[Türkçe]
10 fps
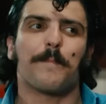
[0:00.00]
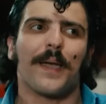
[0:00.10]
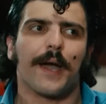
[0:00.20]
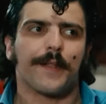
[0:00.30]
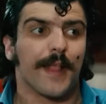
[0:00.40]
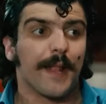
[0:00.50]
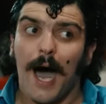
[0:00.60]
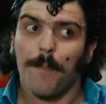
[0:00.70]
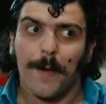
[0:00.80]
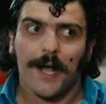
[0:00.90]
Ah be kartal,
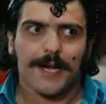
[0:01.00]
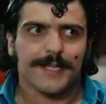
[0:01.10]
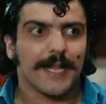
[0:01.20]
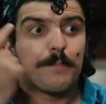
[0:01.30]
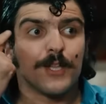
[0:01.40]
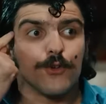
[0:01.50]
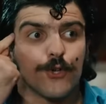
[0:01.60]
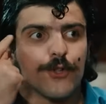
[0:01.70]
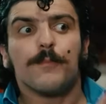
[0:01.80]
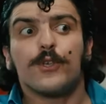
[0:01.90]
ah be kartal. Bir
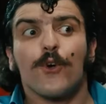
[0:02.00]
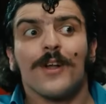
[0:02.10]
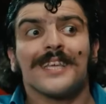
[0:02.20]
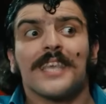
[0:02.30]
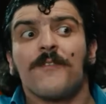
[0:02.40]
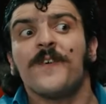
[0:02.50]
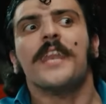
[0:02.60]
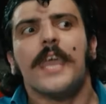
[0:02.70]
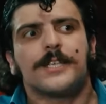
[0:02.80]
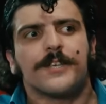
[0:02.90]
düşün, müzik olca
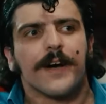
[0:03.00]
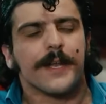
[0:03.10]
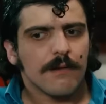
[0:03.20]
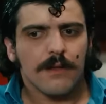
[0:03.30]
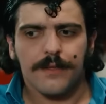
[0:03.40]
zarfın ne işi var?